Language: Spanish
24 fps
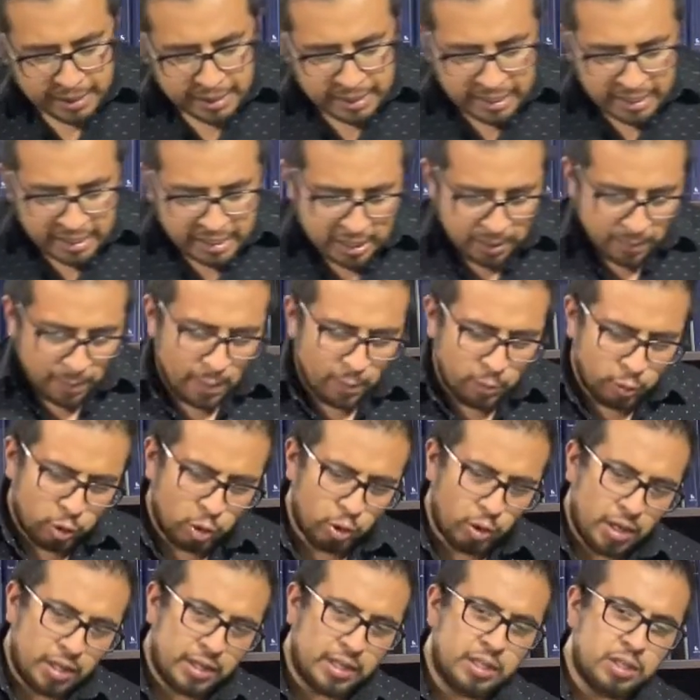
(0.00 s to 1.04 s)
Y llama mucho
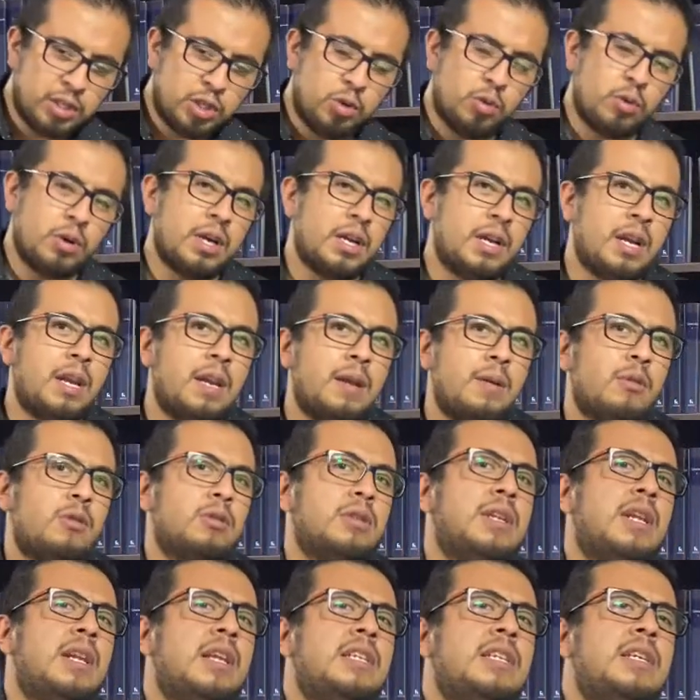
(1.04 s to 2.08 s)
la atención que en el libro
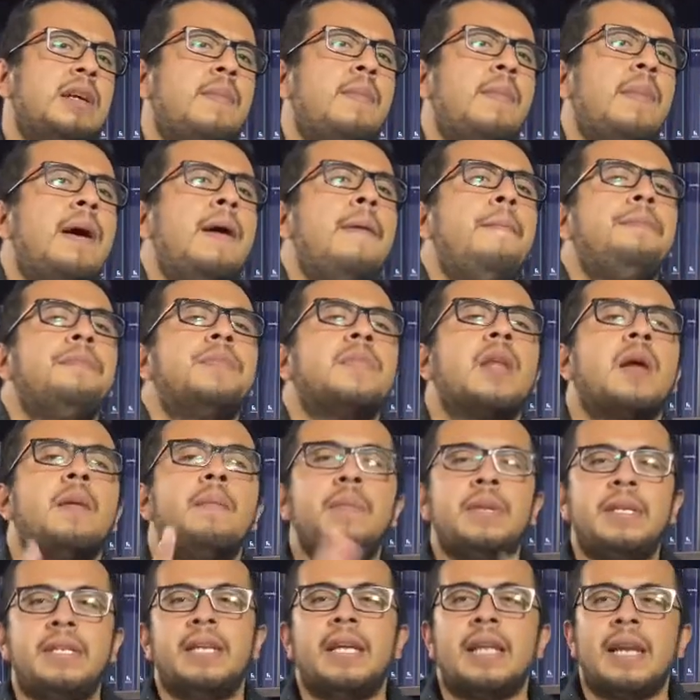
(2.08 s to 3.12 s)
se le llama
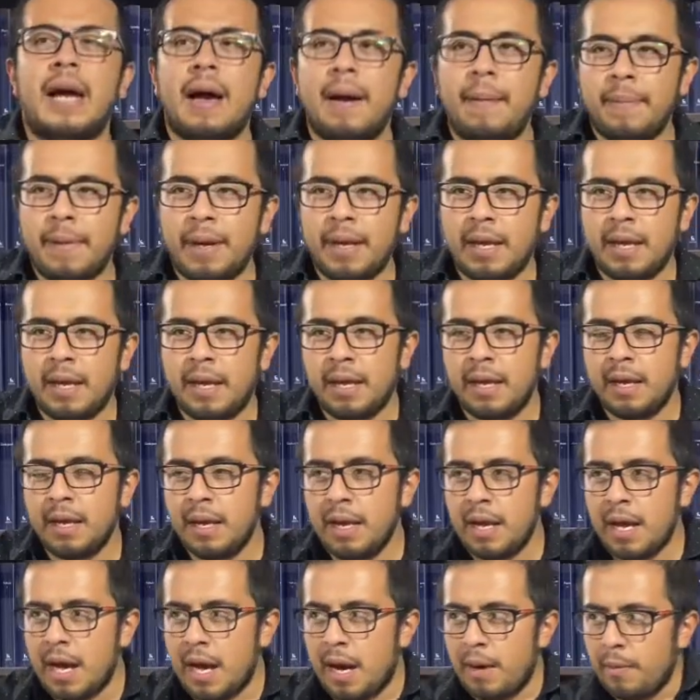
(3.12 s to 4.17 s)
miserable,
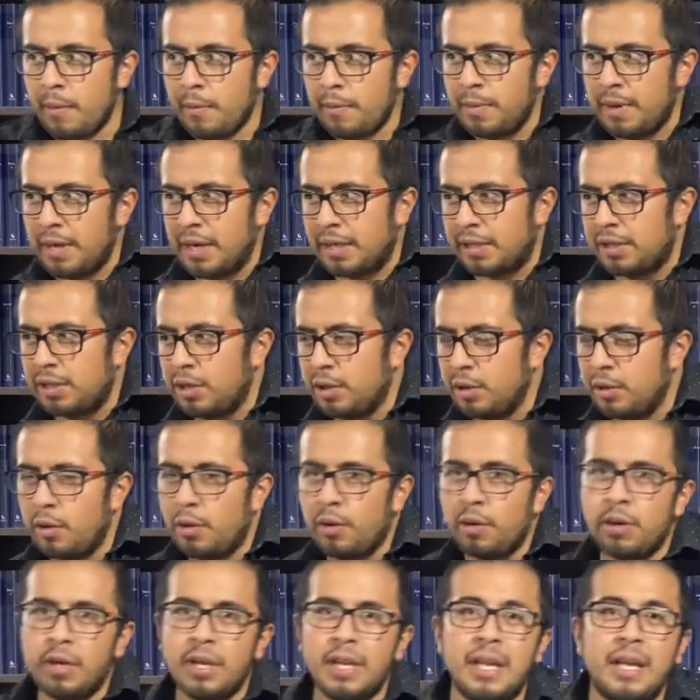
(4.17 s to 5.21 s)

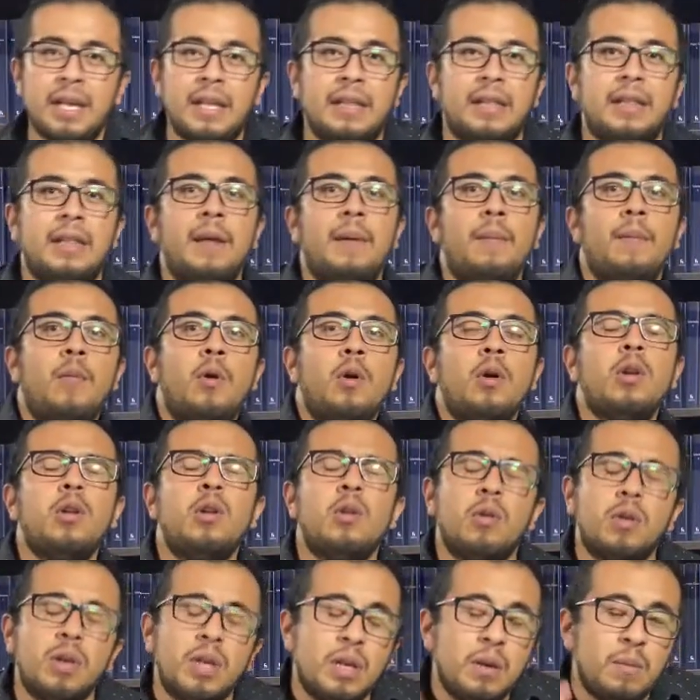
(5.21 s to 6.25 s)
abominación,
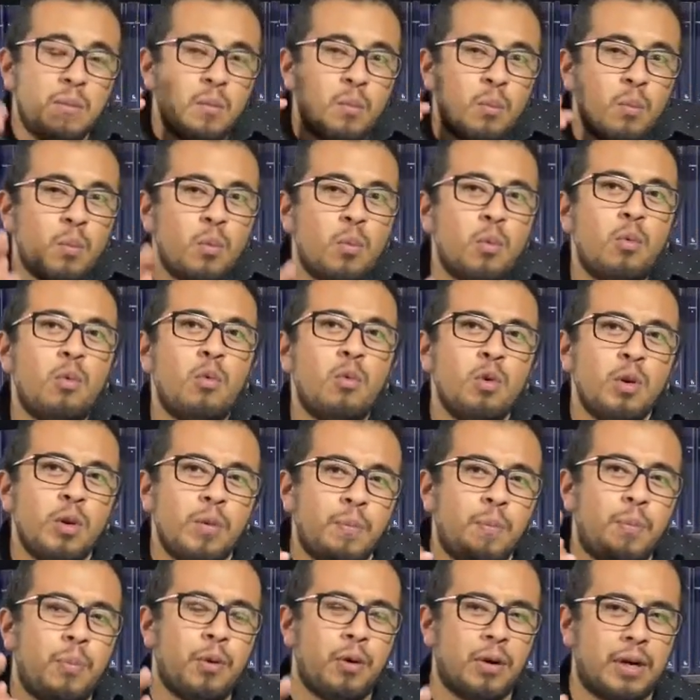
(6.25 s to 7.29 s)
demonio, y muy
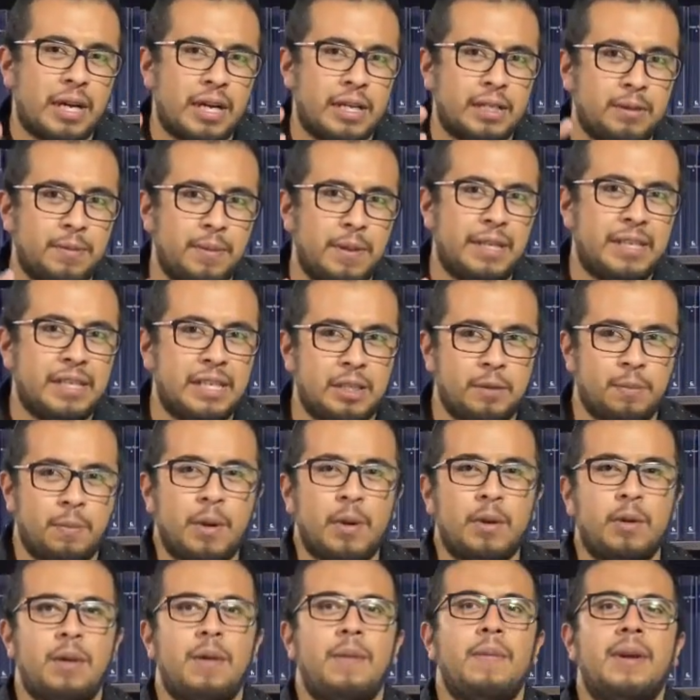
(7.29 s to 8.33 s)
pocas veces,
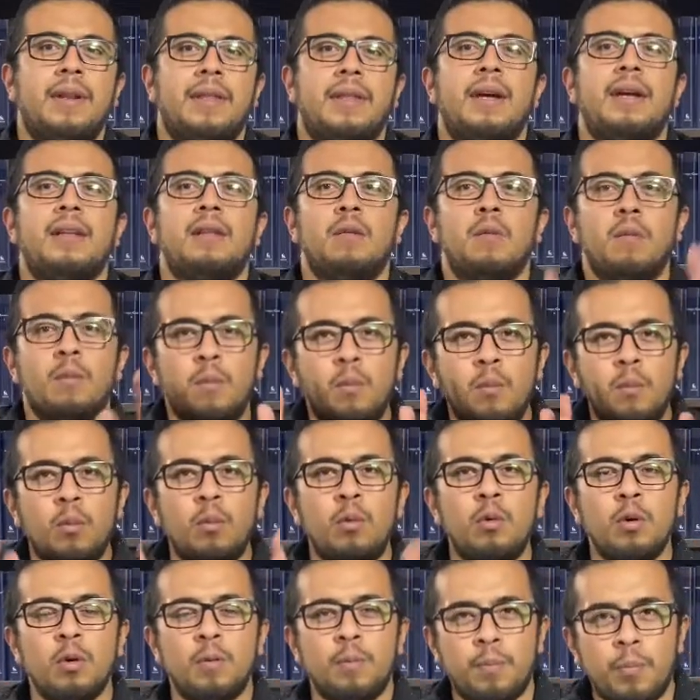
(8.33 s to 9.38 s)
pero de verdad,
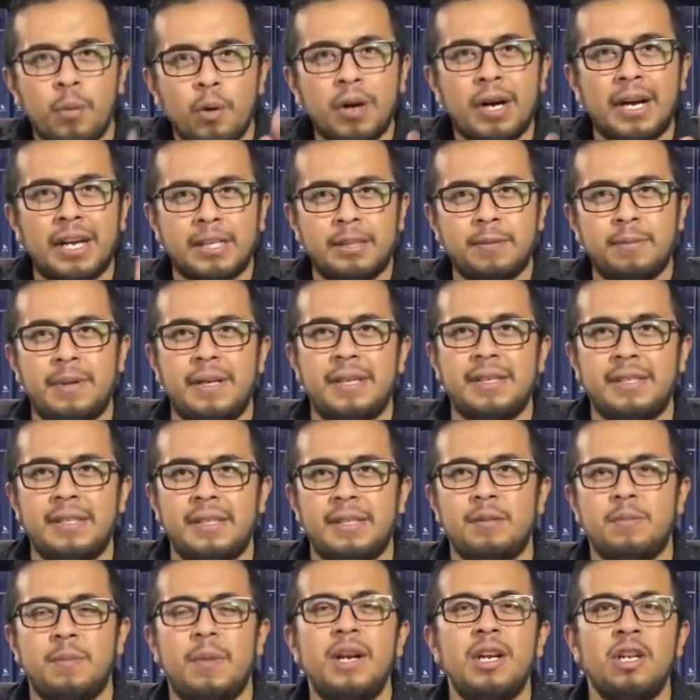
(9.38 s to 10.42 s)
muy pocas
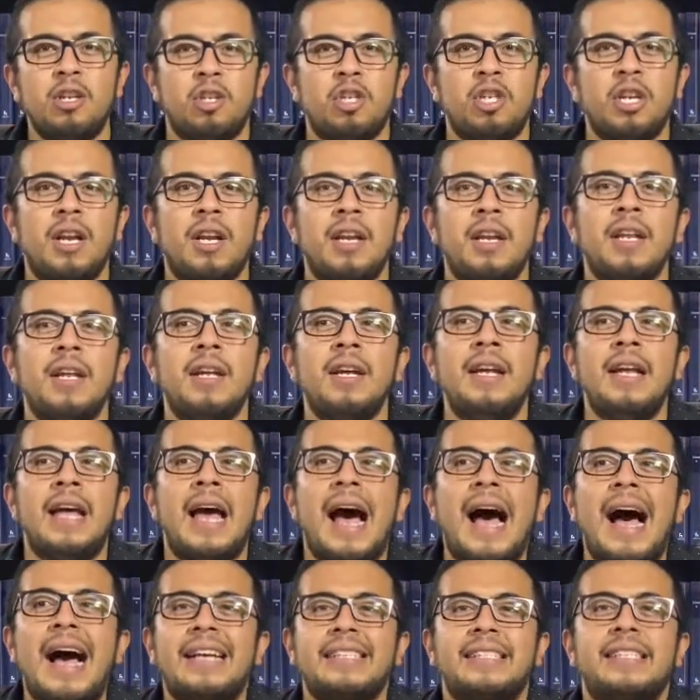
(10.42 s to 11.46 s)
veces, Mary Shelley
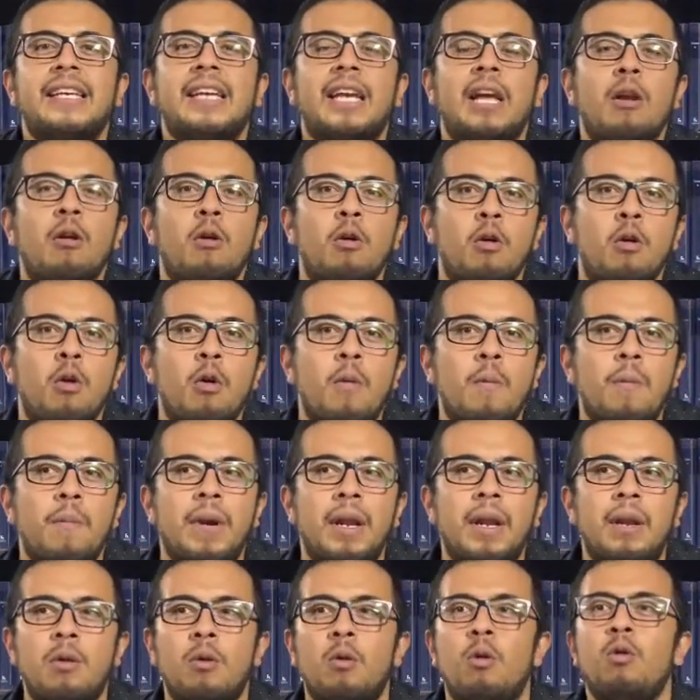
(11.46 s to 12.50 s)
hace que lo
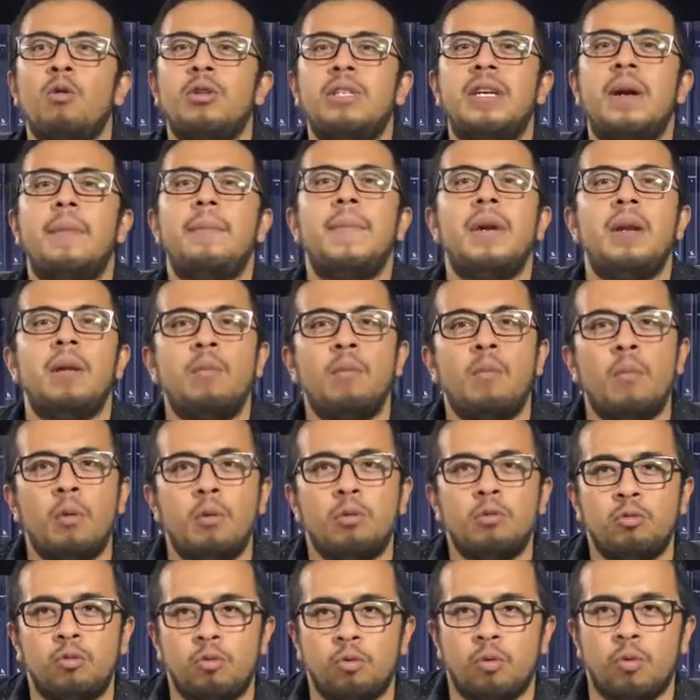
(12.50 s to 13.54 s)
nombren o lo llamen
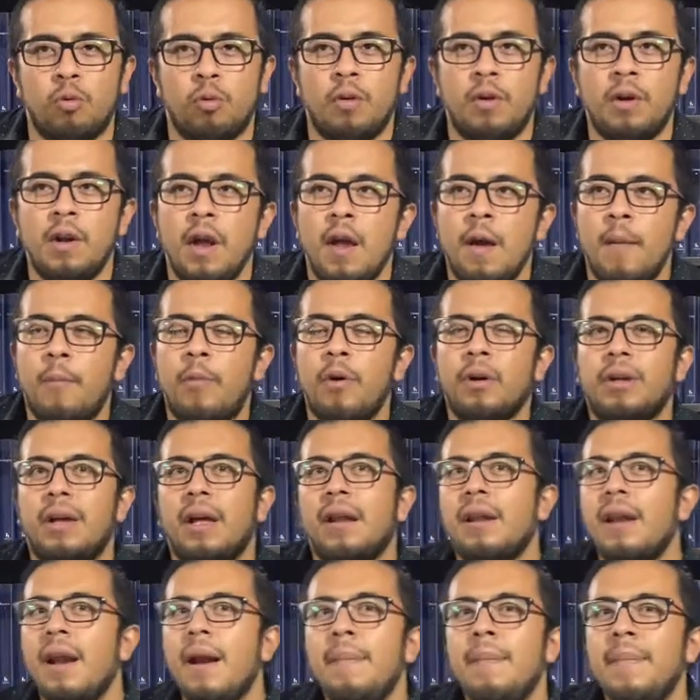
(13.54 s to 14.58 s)
monstruo, porque
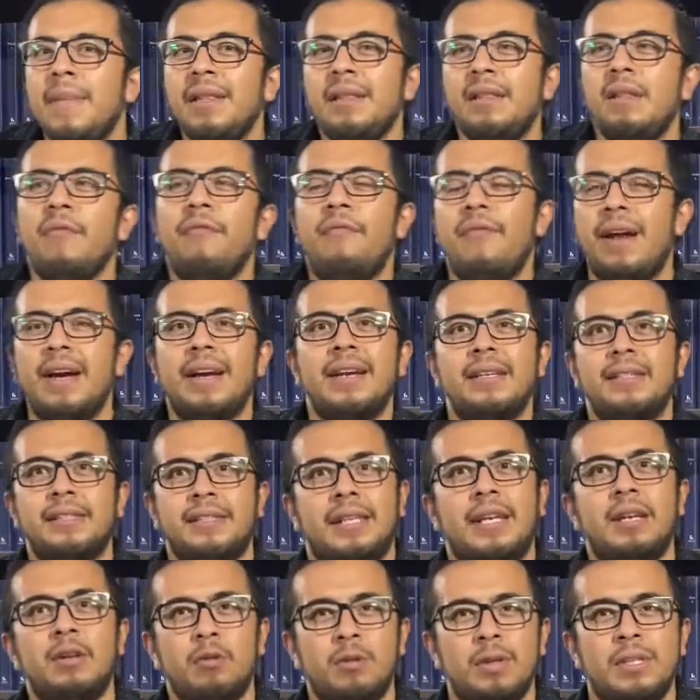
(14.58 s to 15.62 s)
realmente
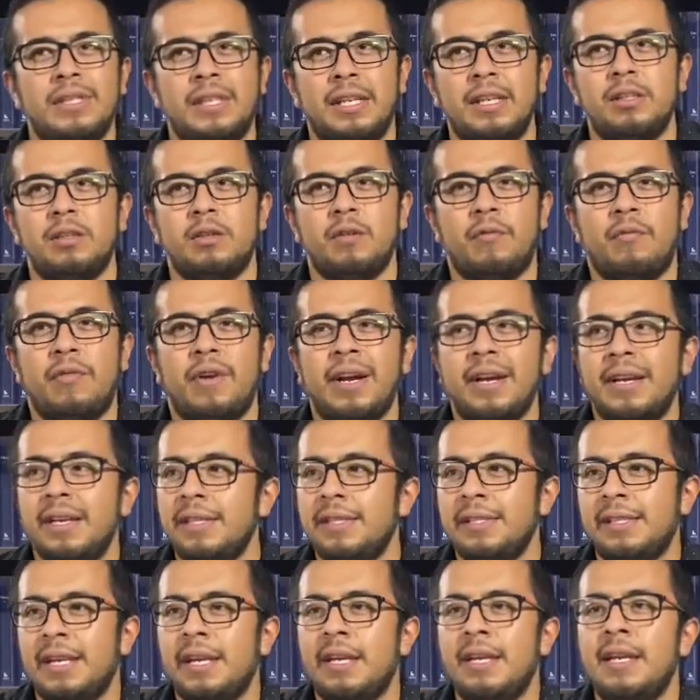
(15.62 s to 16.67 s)
Frankenstein no es eso,
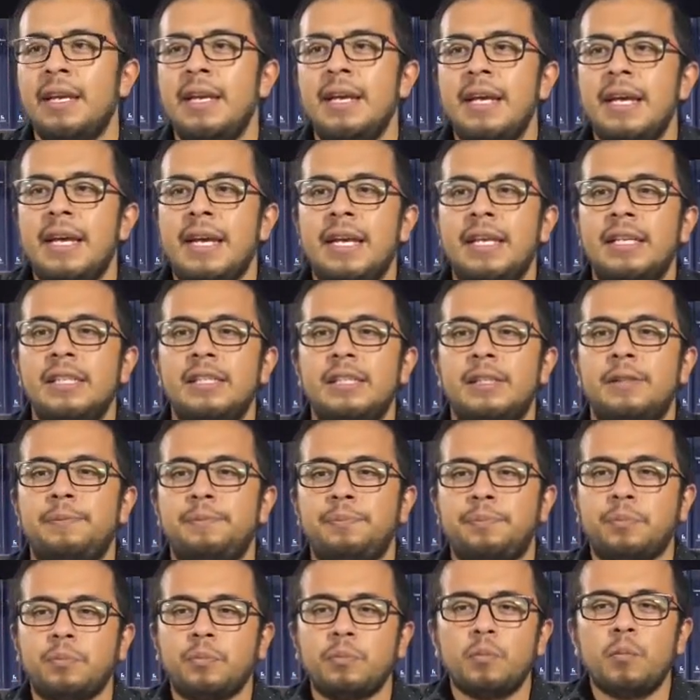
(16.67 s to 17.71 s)
Frankenstein es
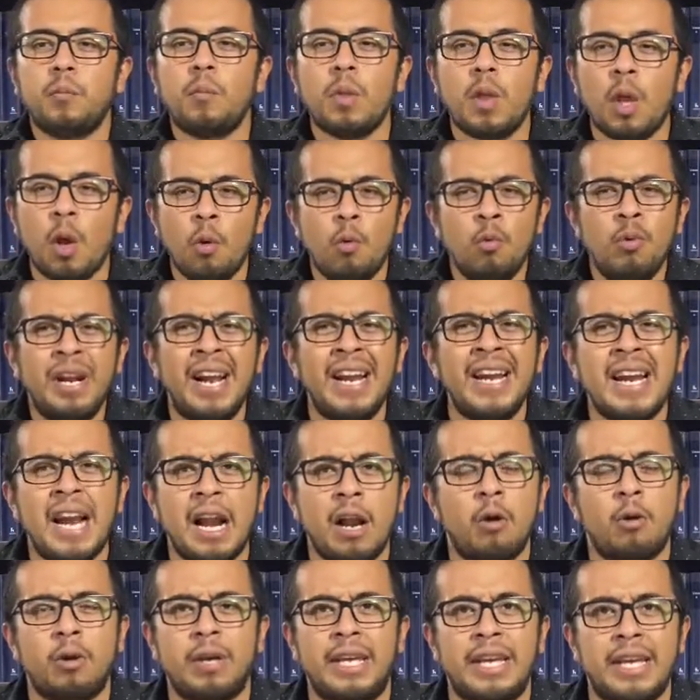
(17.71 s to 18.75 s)
una
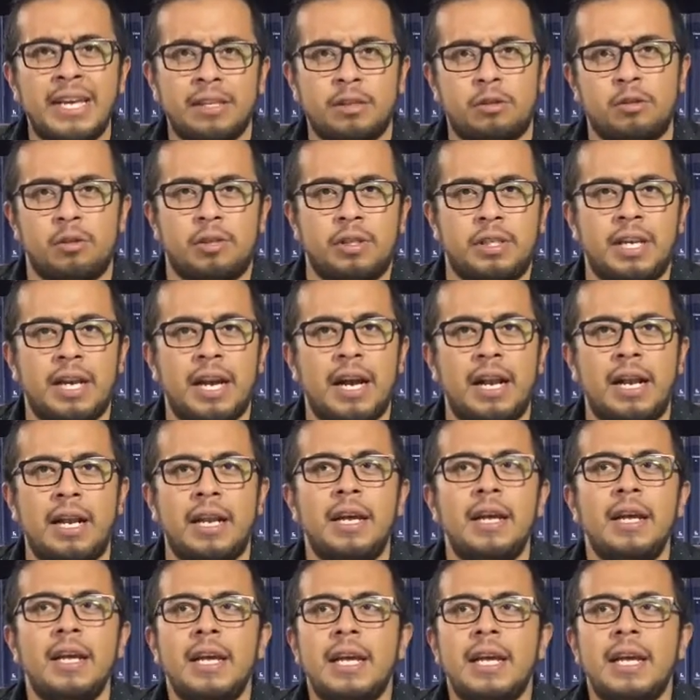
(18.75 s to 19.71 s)
analogía social.